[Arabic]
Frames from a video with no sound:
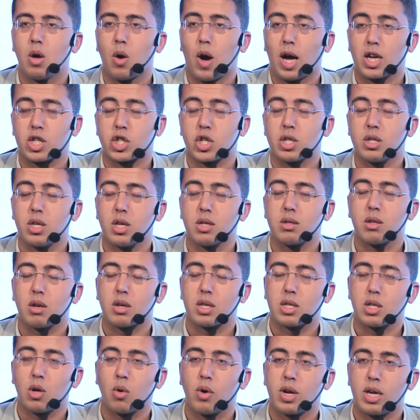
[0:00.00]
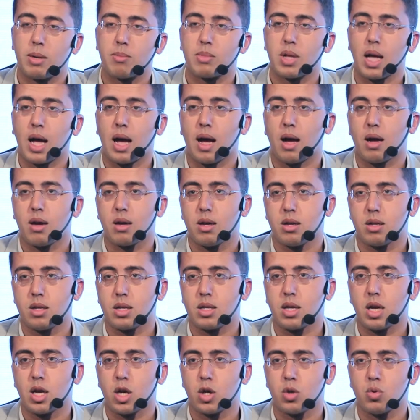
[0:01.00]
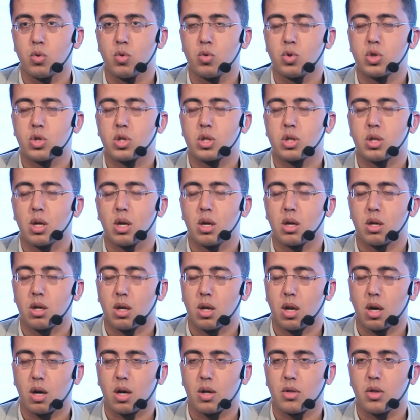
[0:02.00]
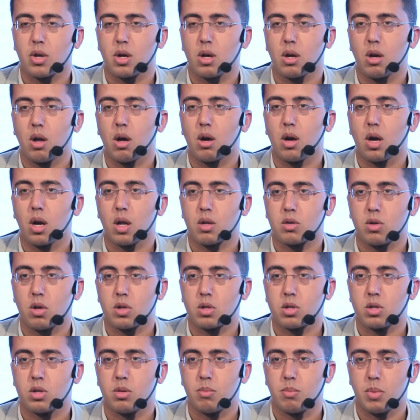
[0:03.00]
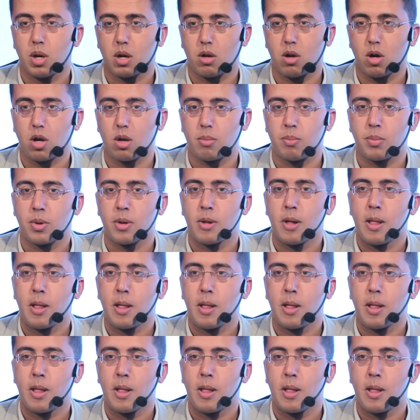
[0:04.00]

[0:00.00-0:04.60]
عشان يقدر ان هو يمنع حدوث لا قدر الله جلطات بالقلب